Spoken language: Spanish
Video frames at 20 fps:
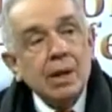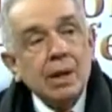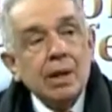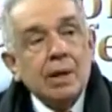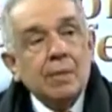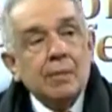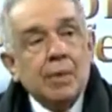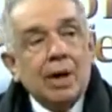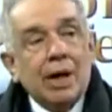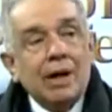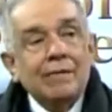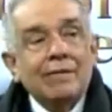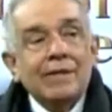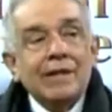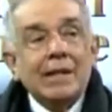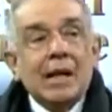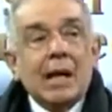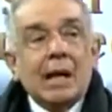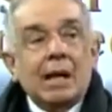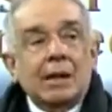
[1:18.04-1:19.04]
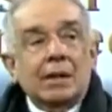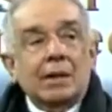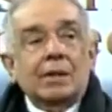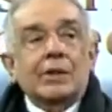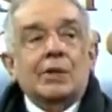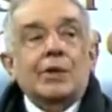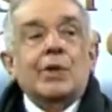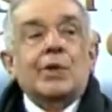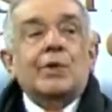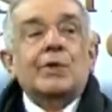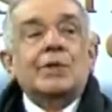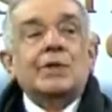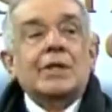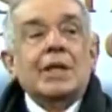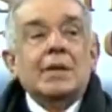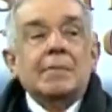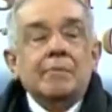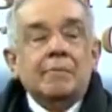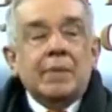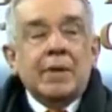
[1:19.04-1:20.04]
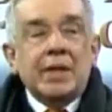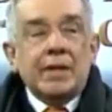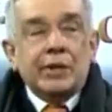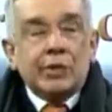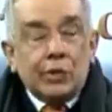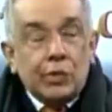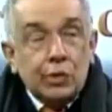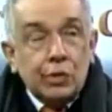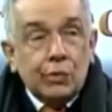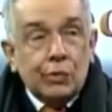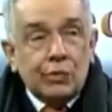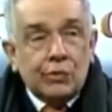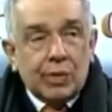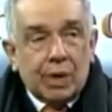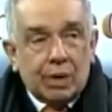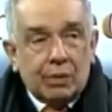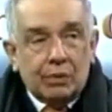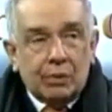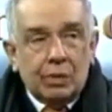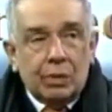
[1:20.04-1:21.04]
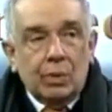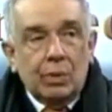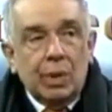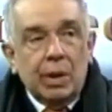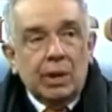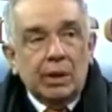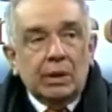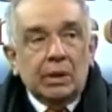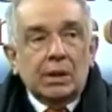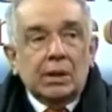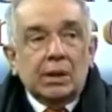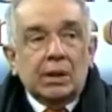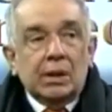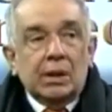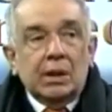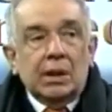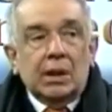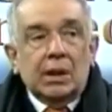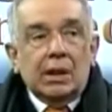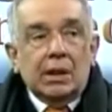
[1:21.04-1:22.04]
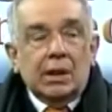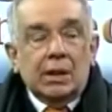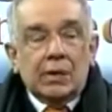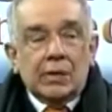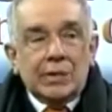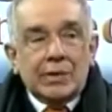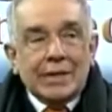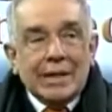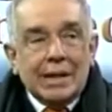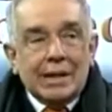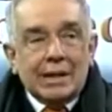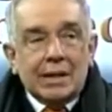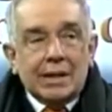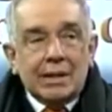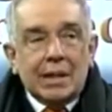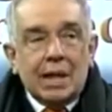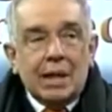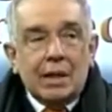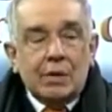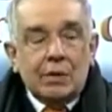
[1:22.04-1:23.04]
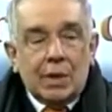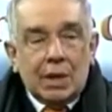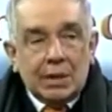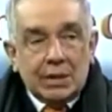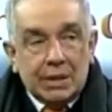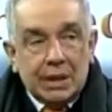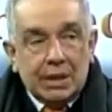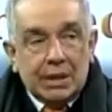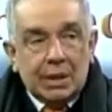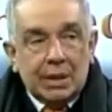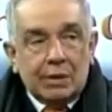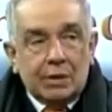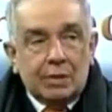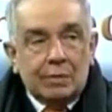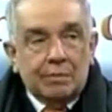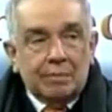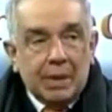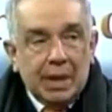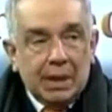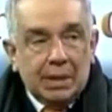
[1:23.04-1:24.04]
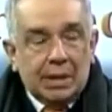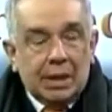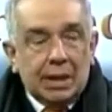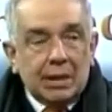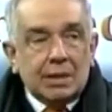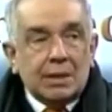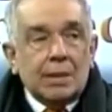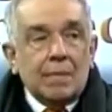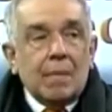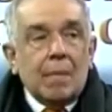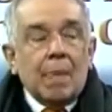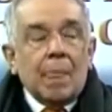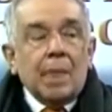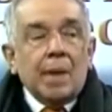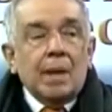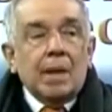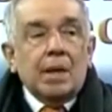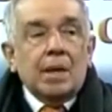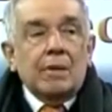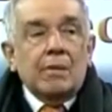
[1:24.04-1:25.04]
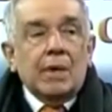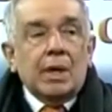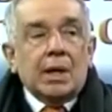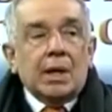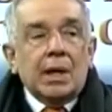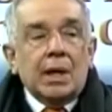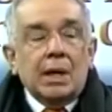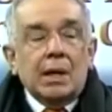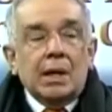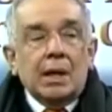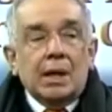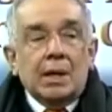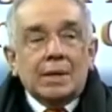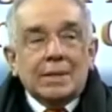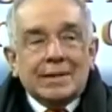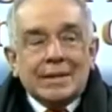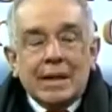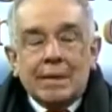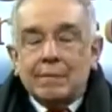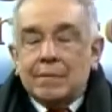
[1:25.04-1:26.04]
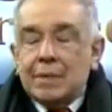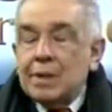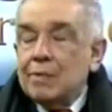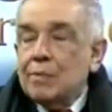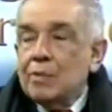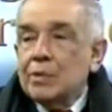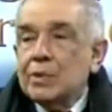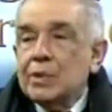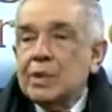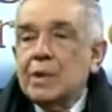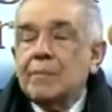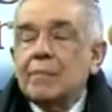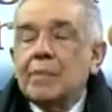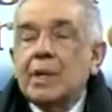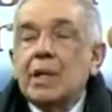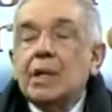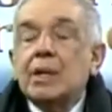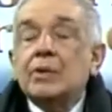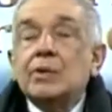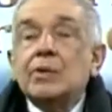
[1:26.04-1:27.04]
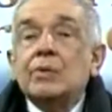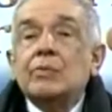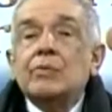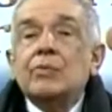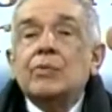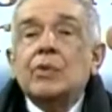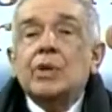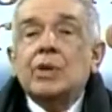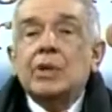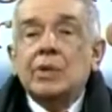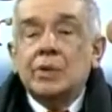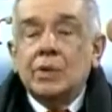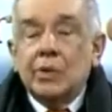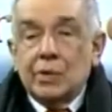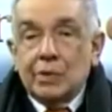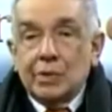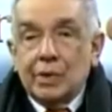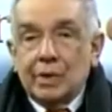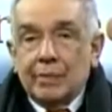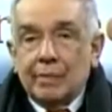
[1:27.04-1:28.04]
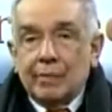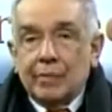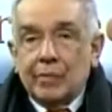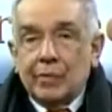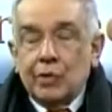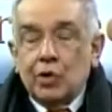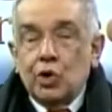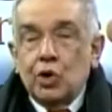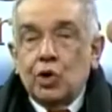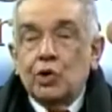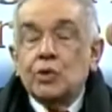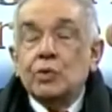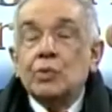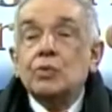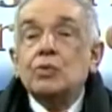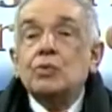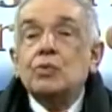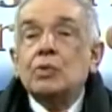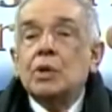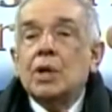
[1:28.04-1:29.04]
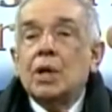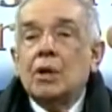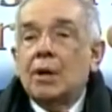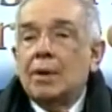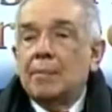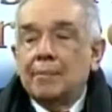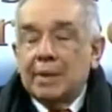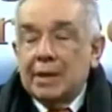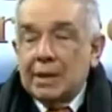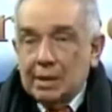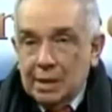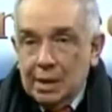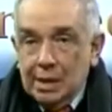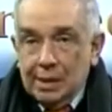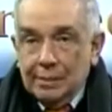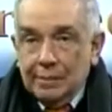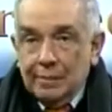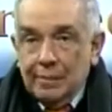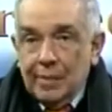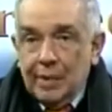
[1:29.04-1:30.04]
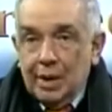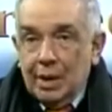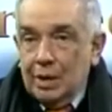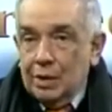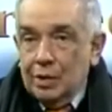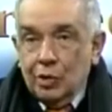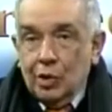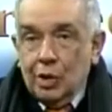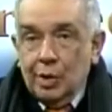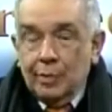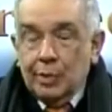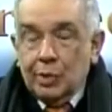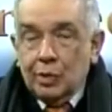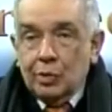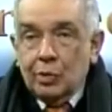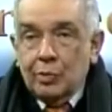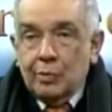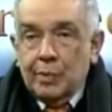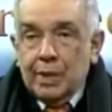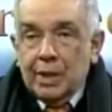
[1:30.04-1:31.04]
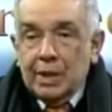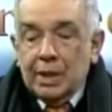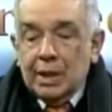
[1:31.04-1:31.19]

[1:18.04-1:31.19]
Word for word: Pero al final Dios siempre triunfa. Uno ve eh, los siete sellos, las siete trompetas y ve que el, el séptimo siempre es el triunfo de Dios. Dios nunca va a perder, no se preocupen.